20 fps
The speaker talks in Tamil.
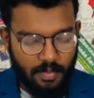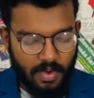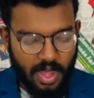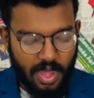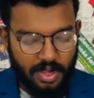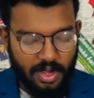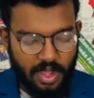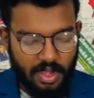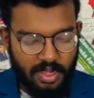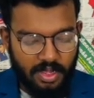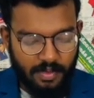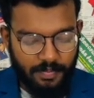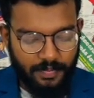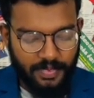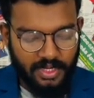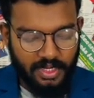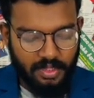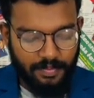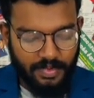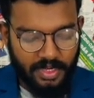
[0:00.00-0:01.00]
மாறாக
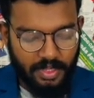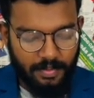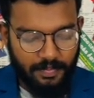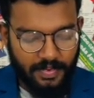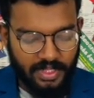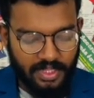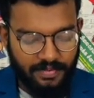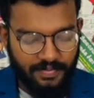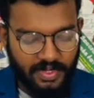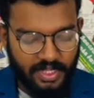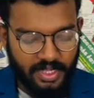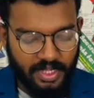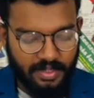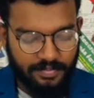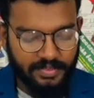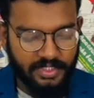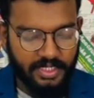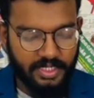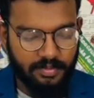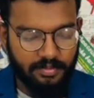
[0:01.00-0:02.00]
பிரதமரை பதவி
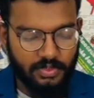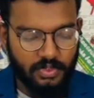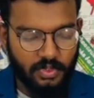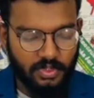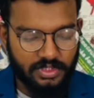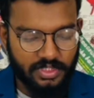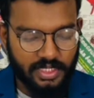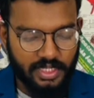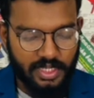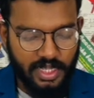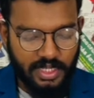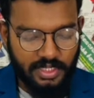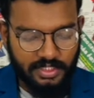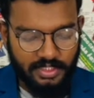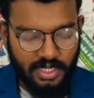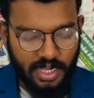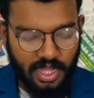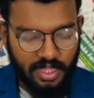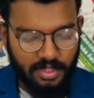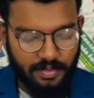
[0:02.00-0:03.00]
நீக்கம் செய்யும் யோசனையை
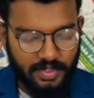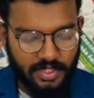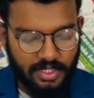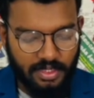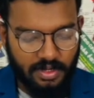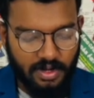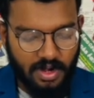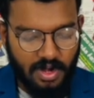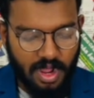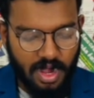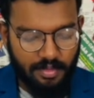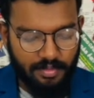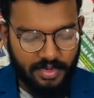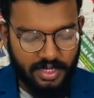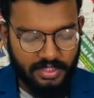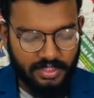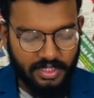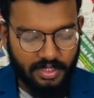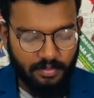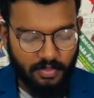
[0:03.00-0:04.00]
ஜனாதிபதி
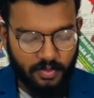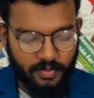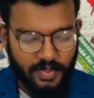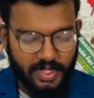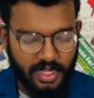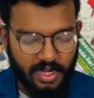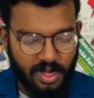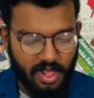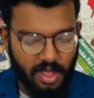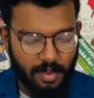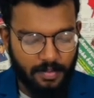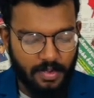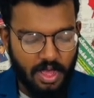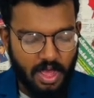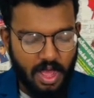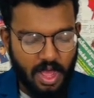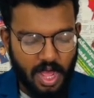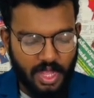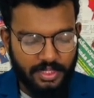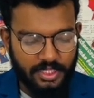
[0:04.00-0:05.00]
நாடாளுமன்றத்தில் முன்வைக்கலாம்
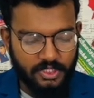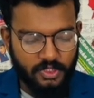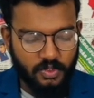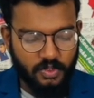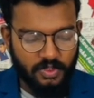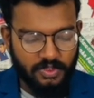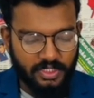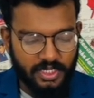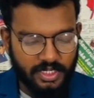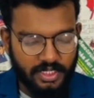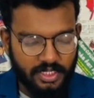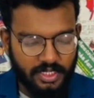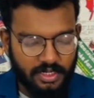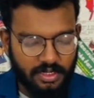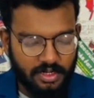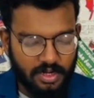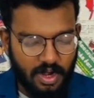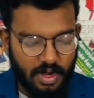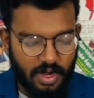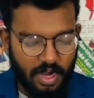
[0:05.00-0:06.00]
அந்த யோசனைக்கு
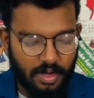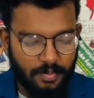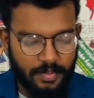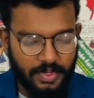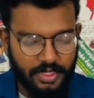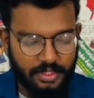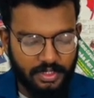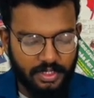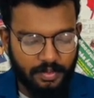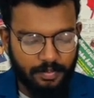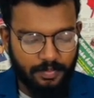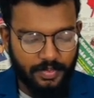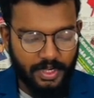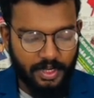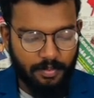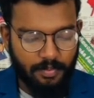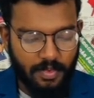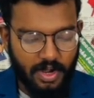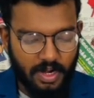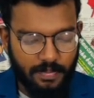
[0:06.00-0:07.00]
நாடாளுமன்றத்தின்
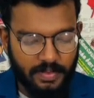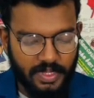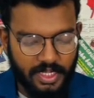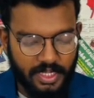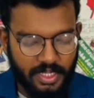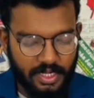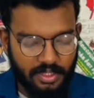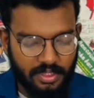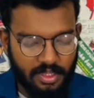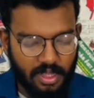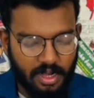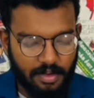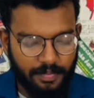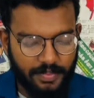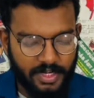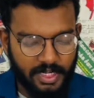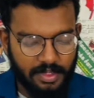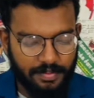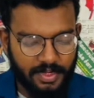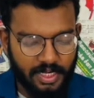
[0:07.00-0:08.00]
பெரும்பான்மை இருந்தால்
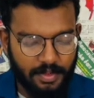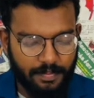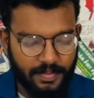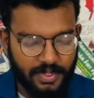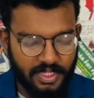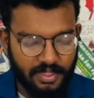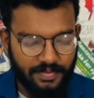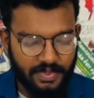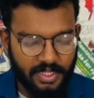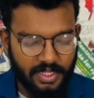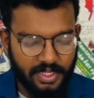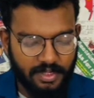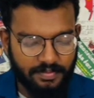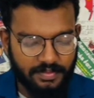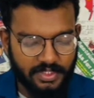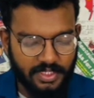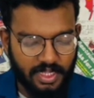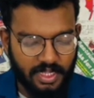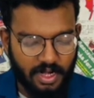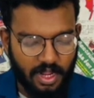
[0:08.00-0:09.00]
பிரதமரை பதவி
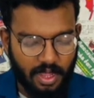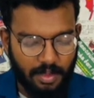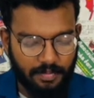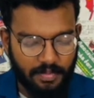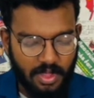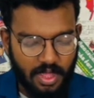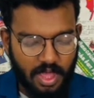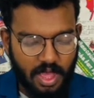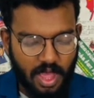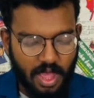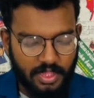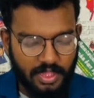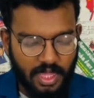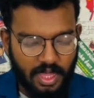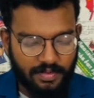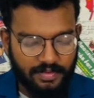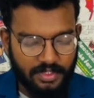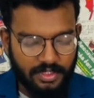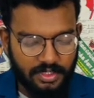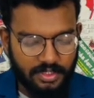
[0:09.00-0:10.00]
நீக்கம் செய்யலாம்
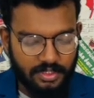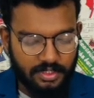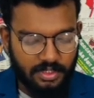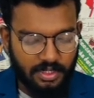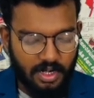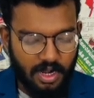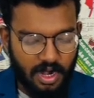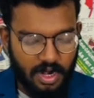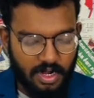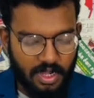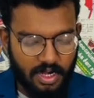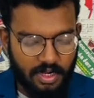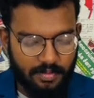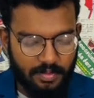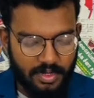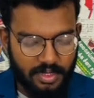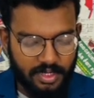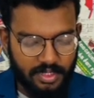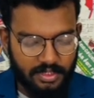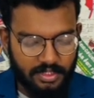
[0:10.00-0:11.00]
அதாவது
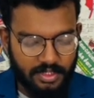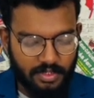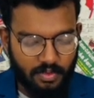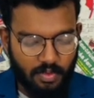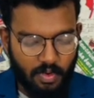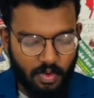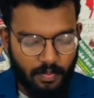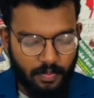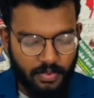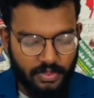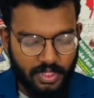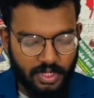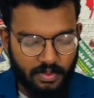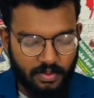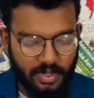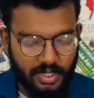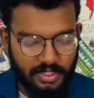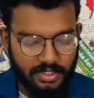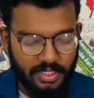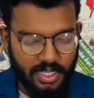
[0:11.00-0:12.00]
நாடாளுமன்றத்தின்
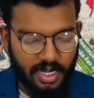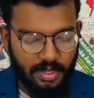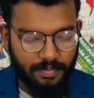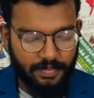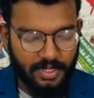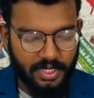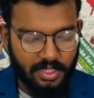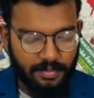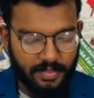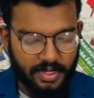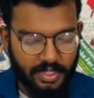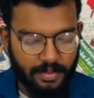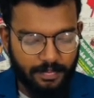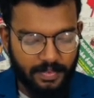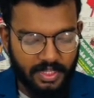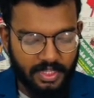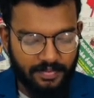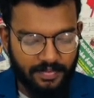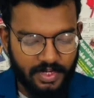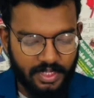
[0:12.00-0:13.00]
ஒப்புதலுடன் தான் பிரதமரை
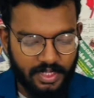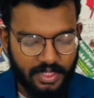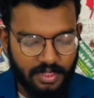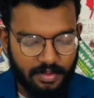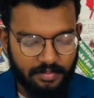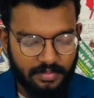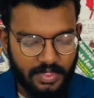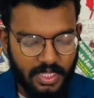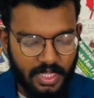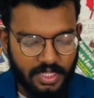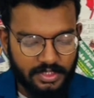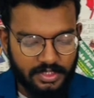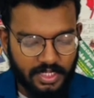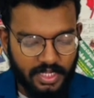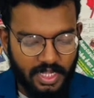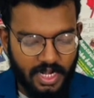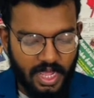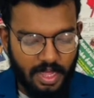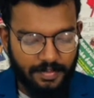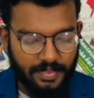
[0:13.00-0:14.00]
பதவி நீக்கம்
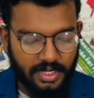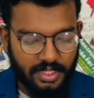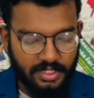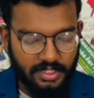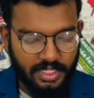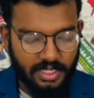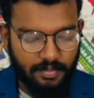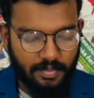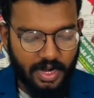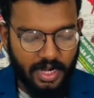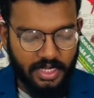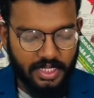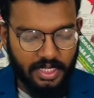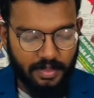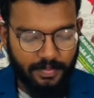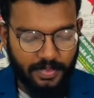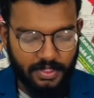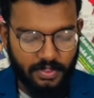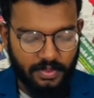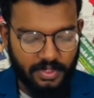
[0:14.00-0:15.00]
செய்யலாம் என
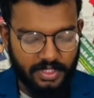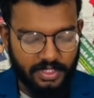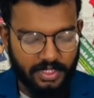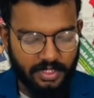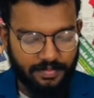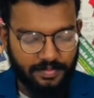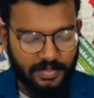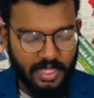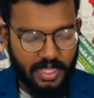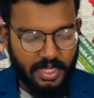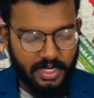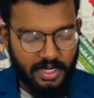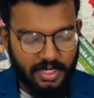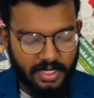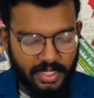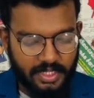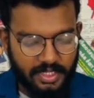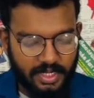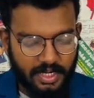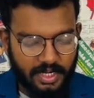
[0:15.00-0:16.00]
தீர்மானிக்கப்பட்டுள்ளது
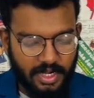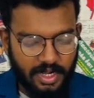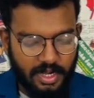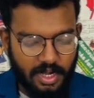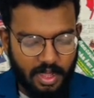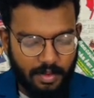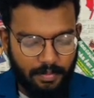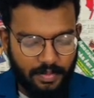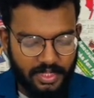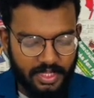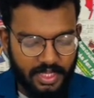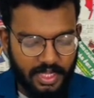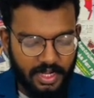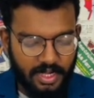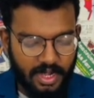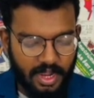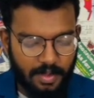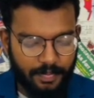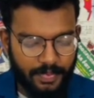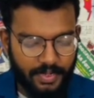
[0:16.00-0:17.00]
கிட்டத்தட்ட
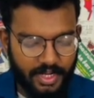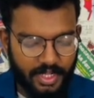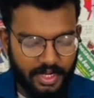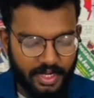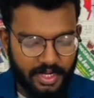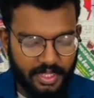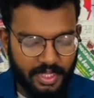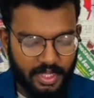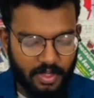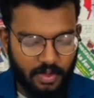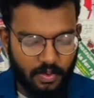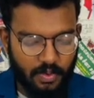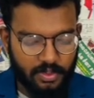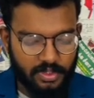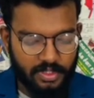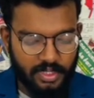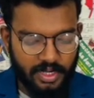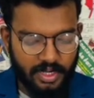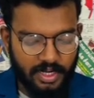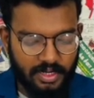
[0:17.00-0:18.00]
நம்பிக்கையில்லா பிரேரணையை
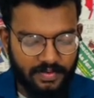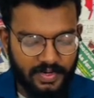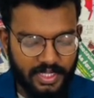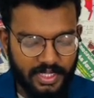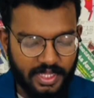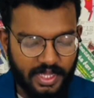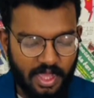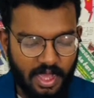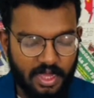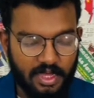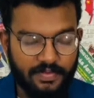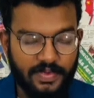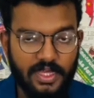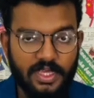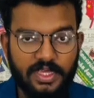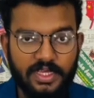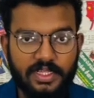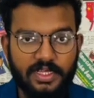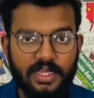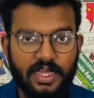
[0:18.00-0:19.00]
ஒத்த நடவடிக்கையாகவே
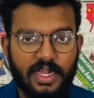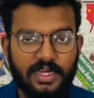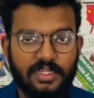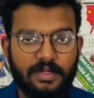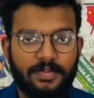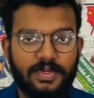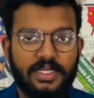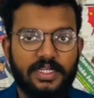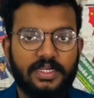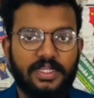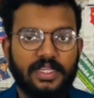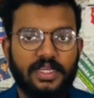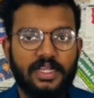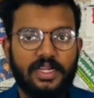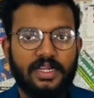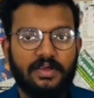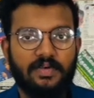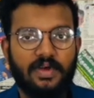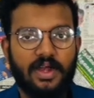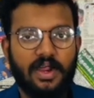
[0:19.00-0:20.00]
இது கருதப்படுகின்றது
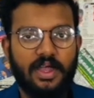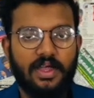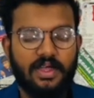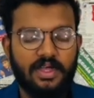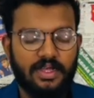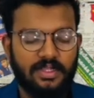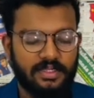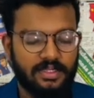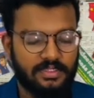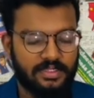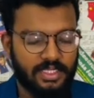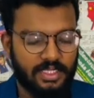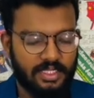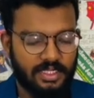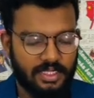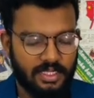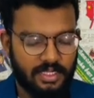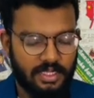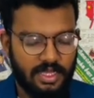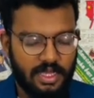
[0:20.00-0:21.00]
என்றவாறாக அந்த
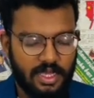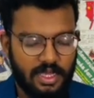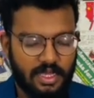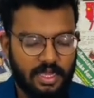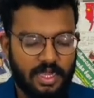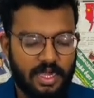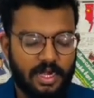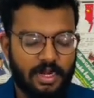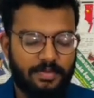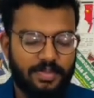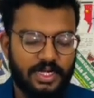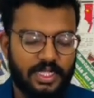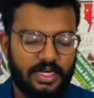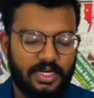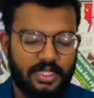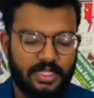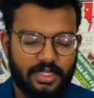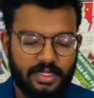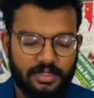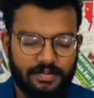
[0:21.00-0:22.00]
செய்தி
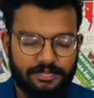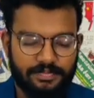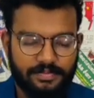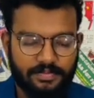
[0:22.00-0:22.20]
காணப்படுகின்றது